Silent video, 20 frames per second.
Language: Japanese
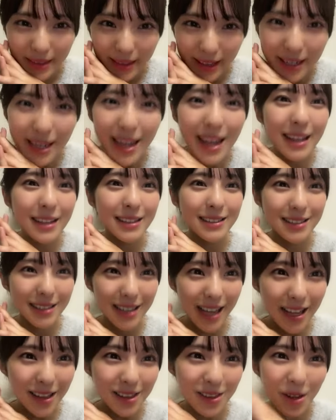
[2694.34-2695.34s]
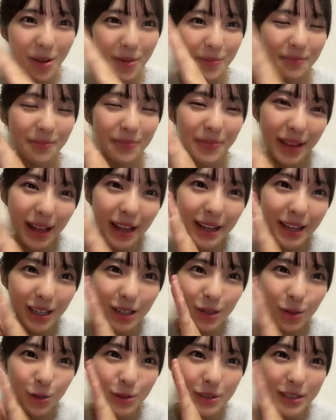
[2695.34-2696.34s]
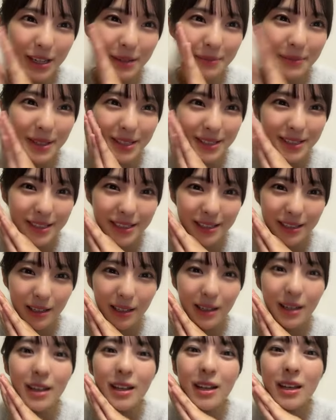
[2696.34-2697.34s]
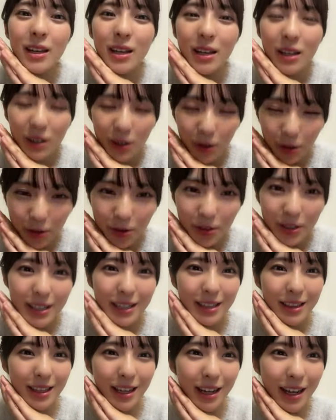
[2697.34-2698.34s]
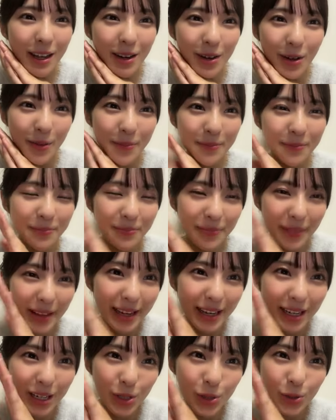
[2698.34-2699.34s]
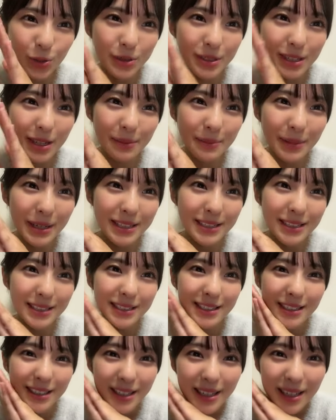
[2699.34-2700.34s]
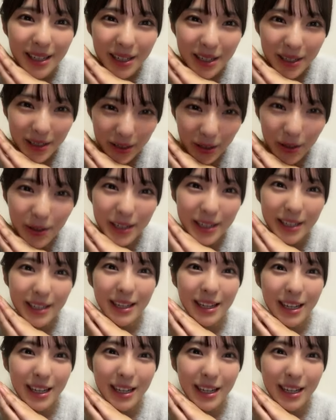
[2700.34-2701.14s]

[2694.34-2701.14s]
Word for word: 7位スキャットありがとうございます6位タカノンありがとうございます5位